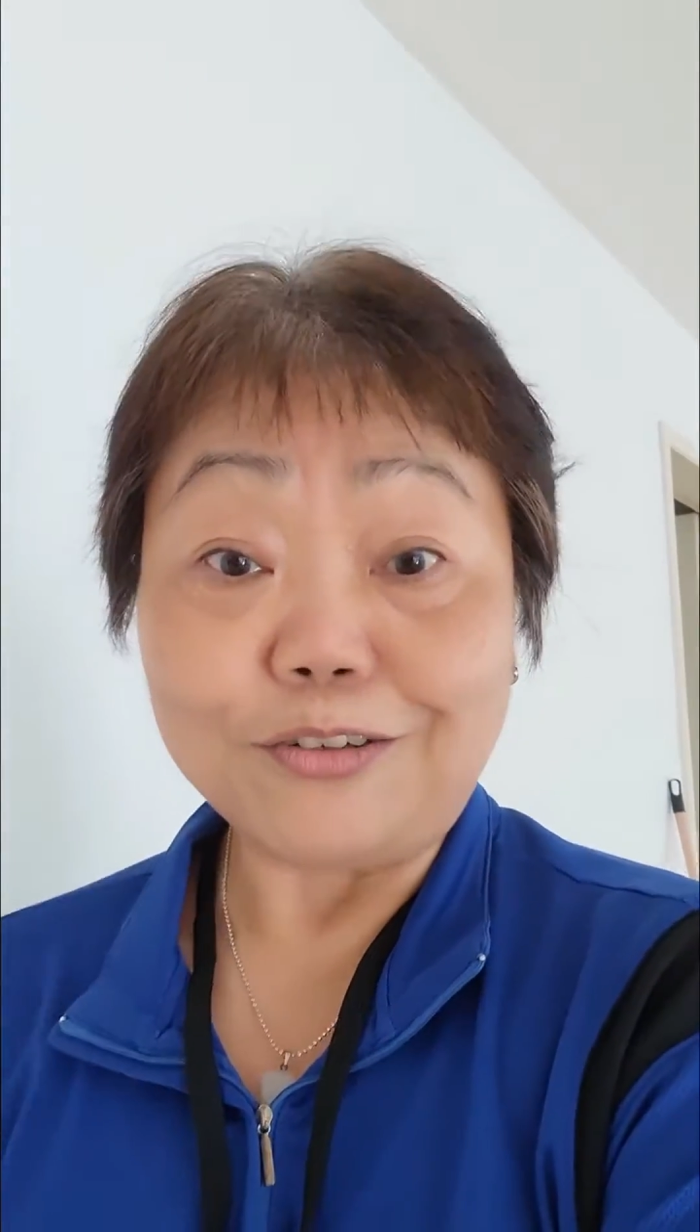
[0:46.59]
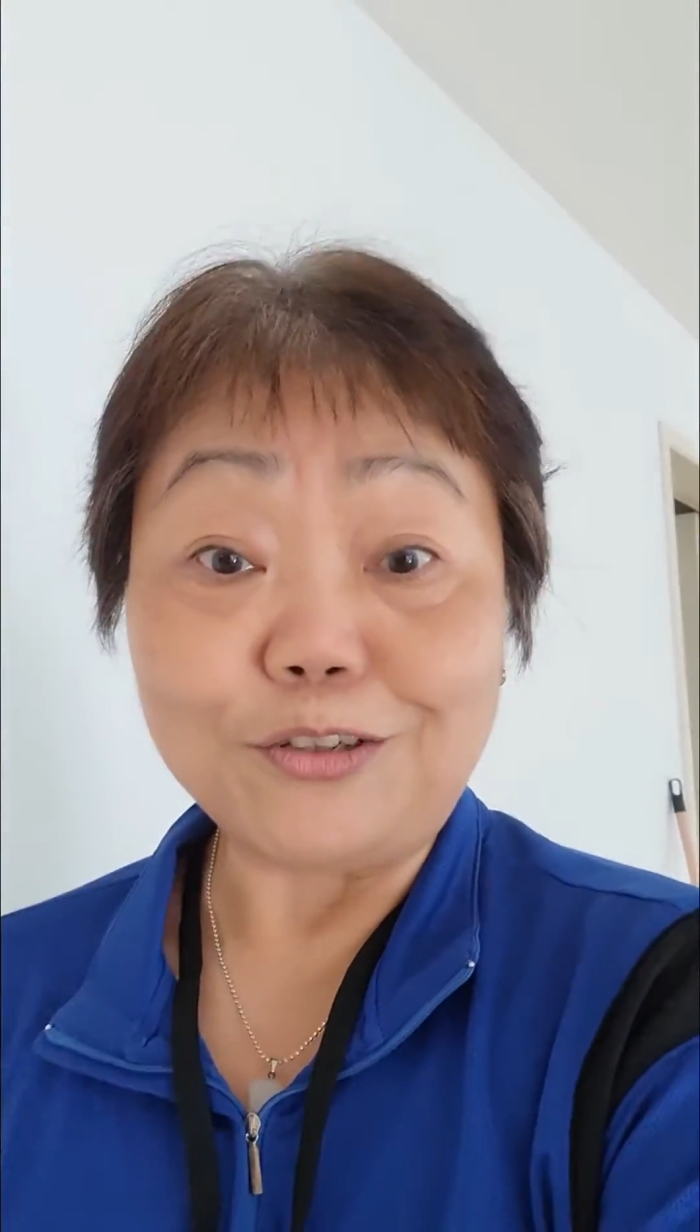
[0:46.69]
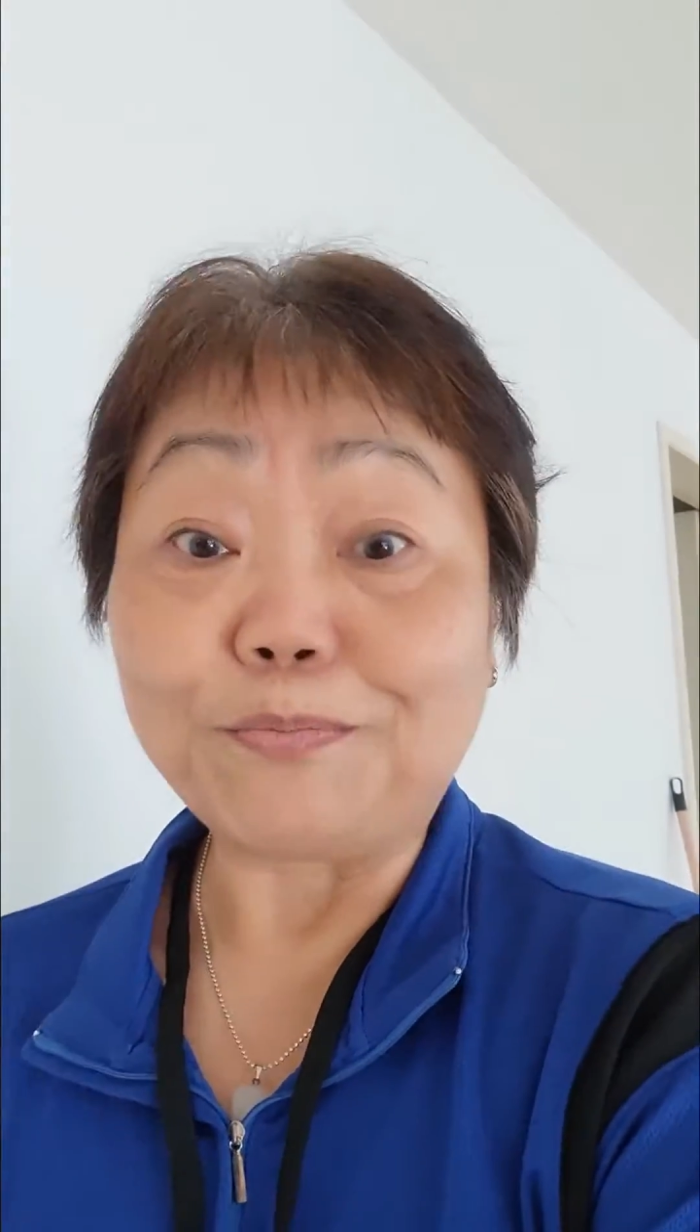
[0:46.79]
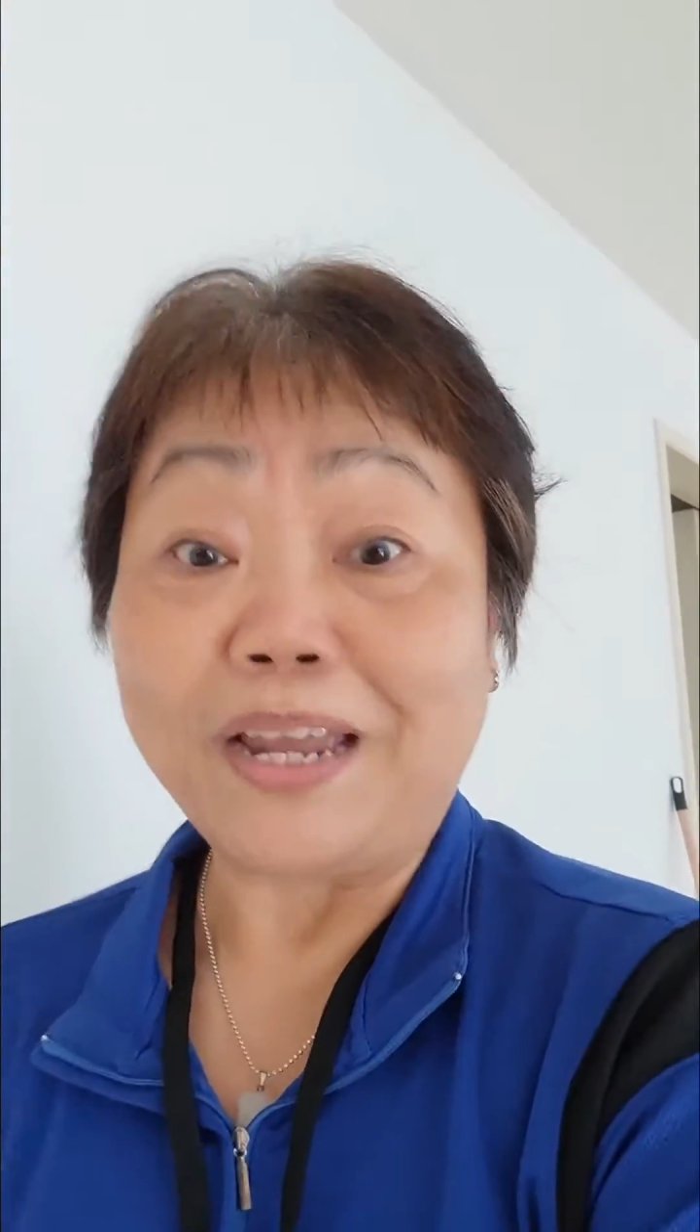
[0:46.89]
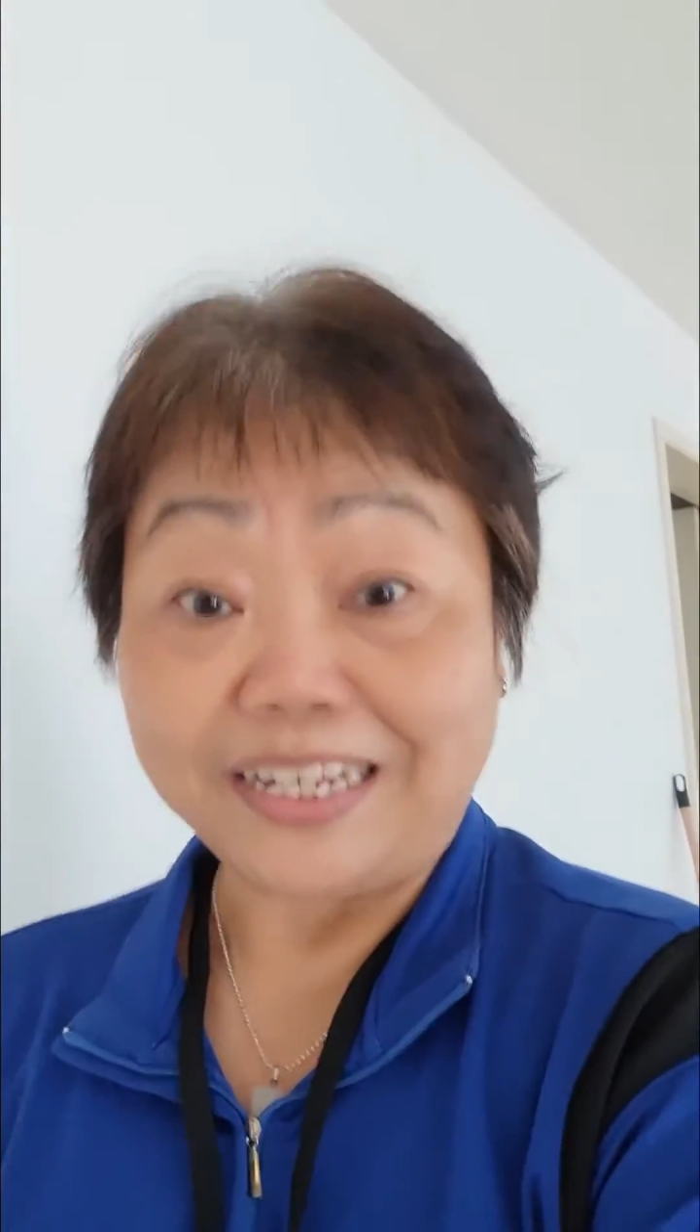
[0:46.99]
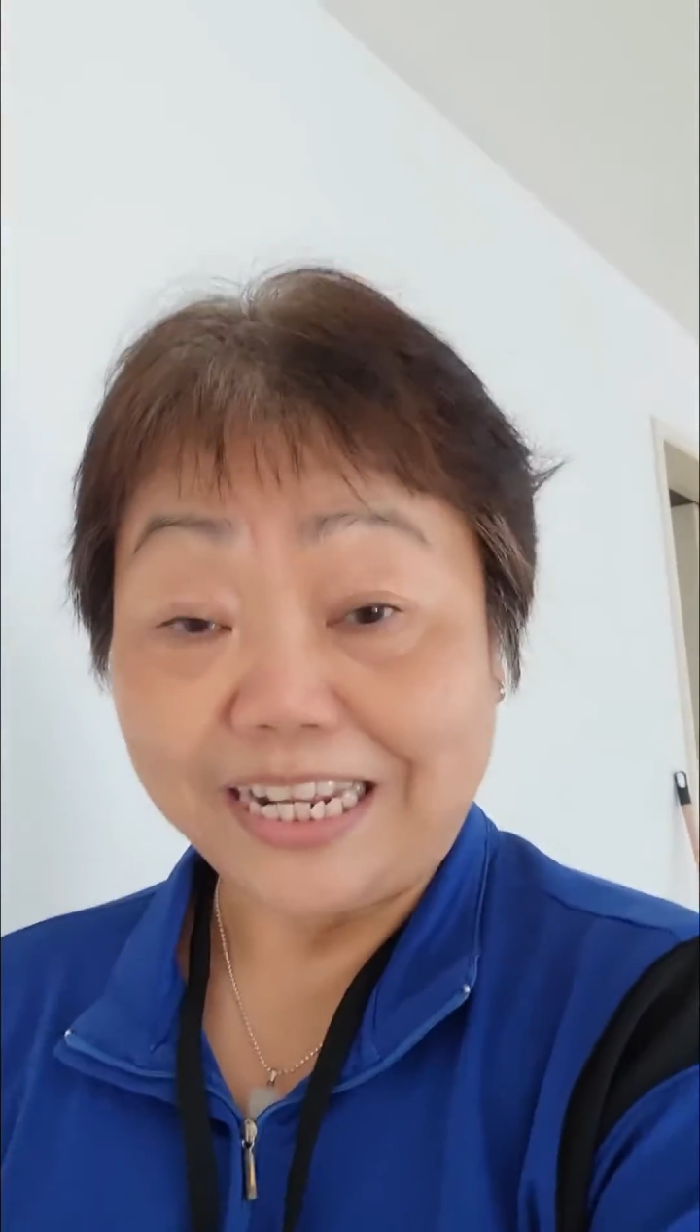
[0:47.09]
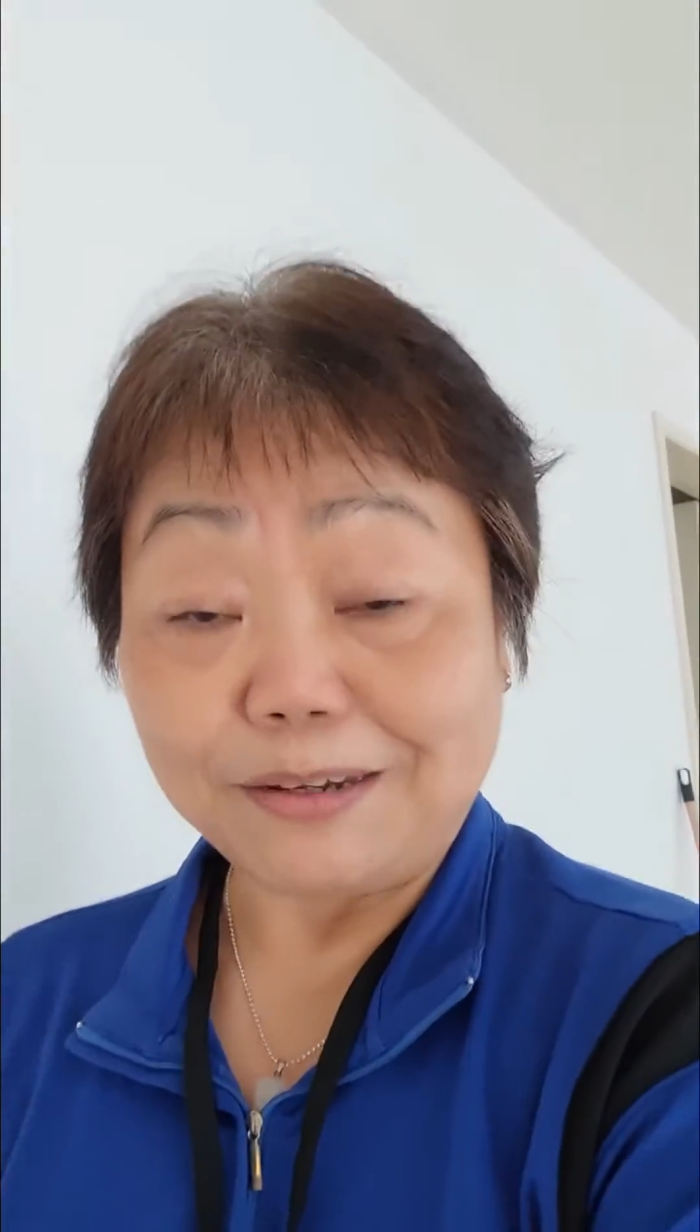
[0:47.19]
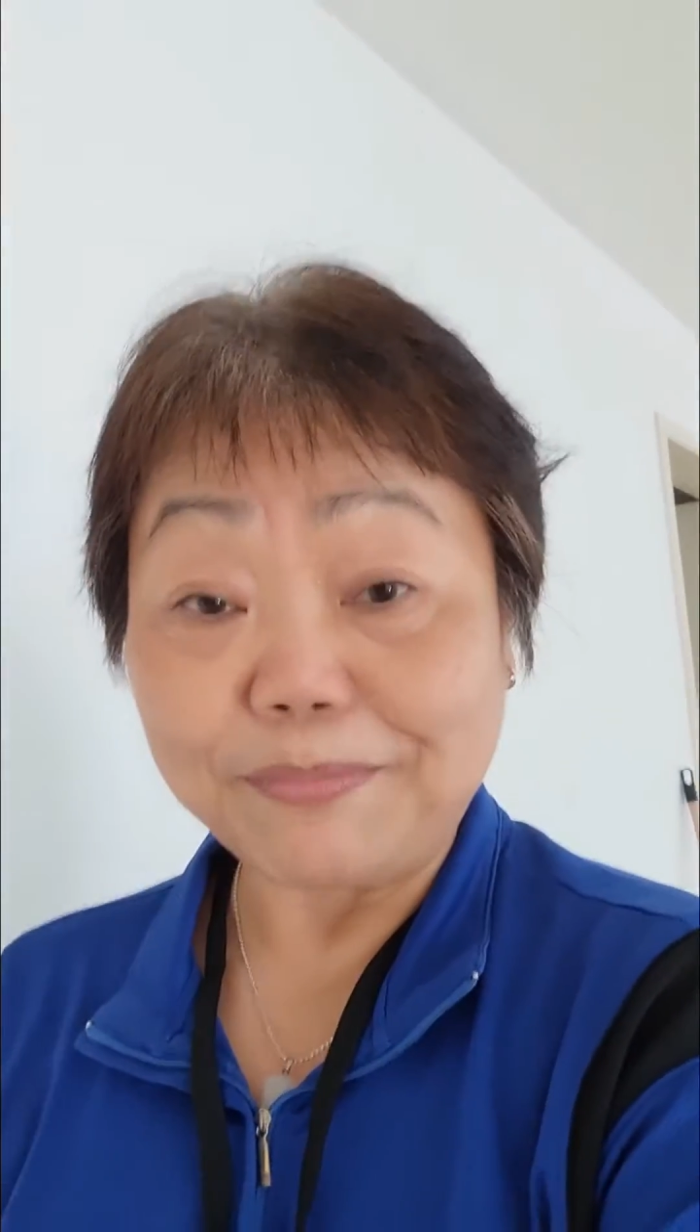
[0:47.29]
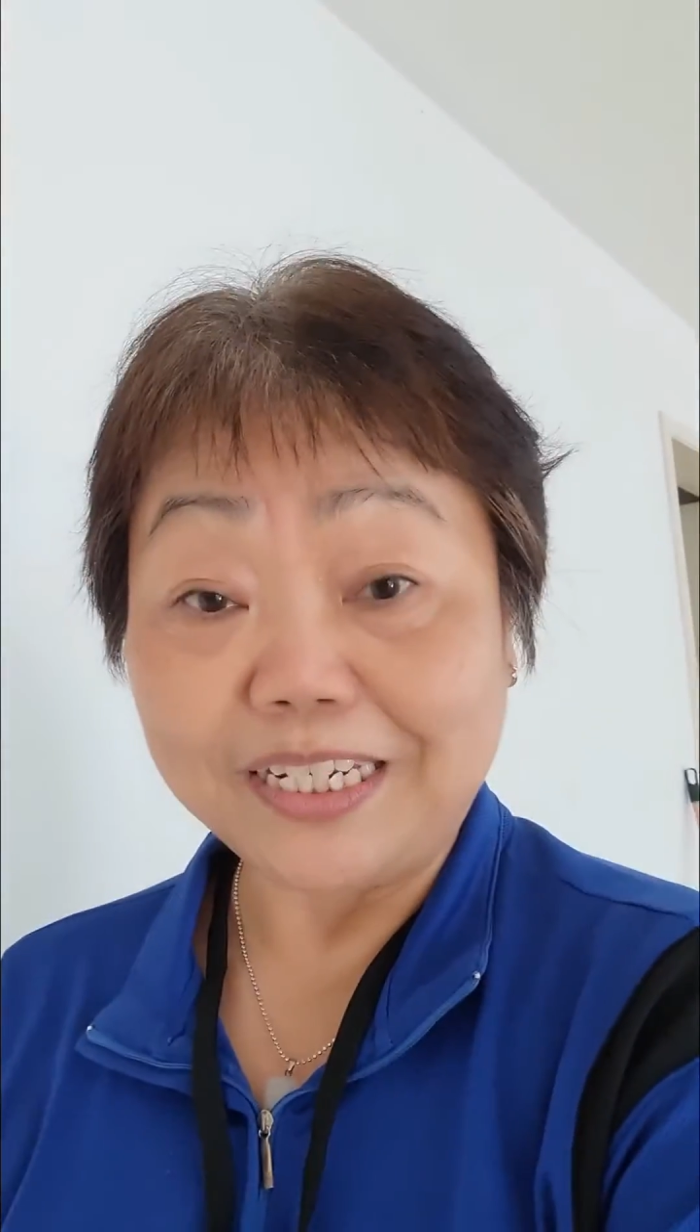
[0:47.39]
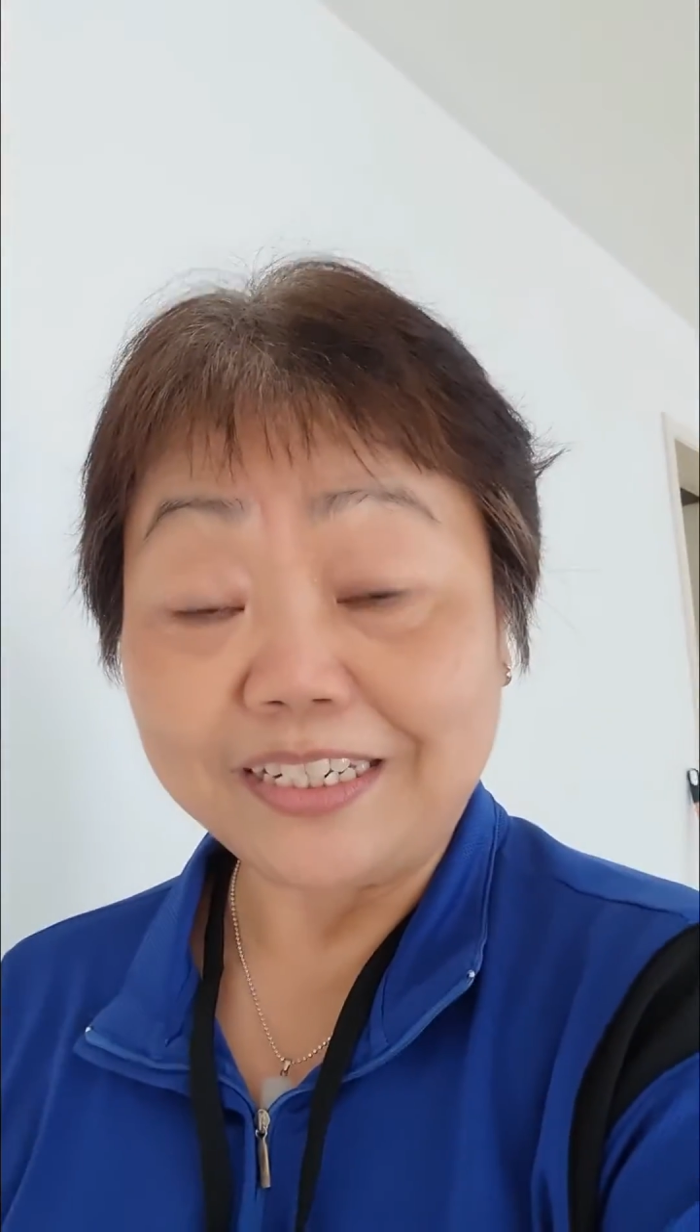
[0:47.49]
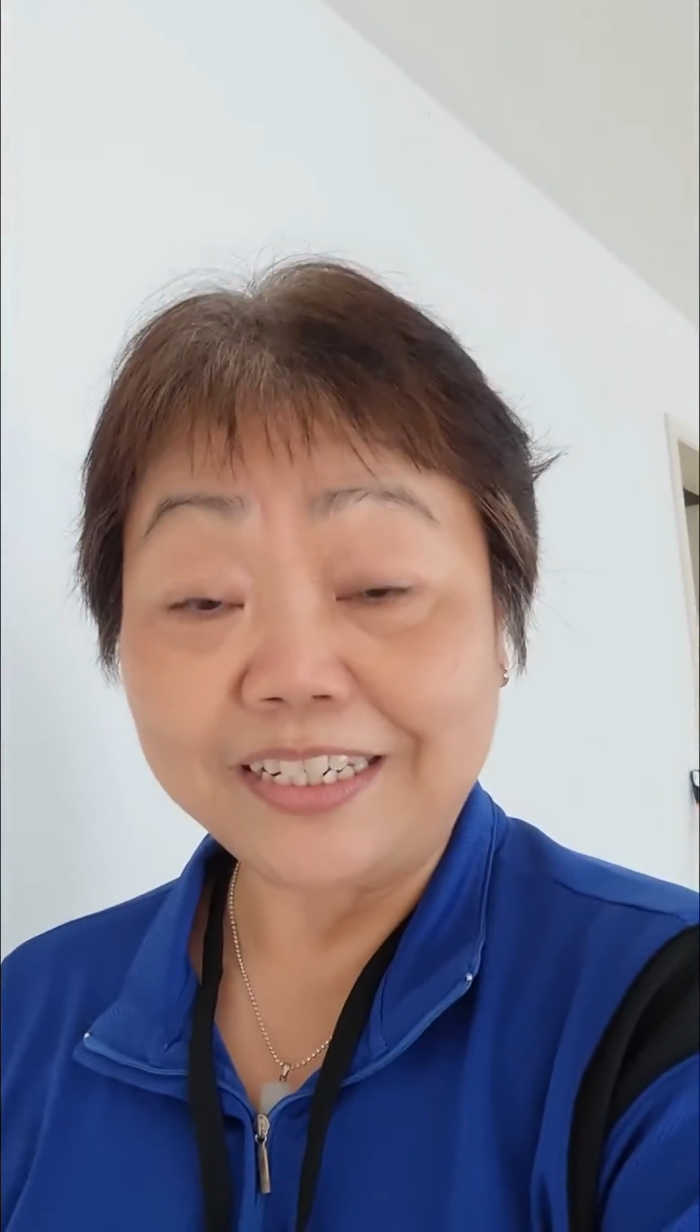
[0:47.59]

有 pandemic，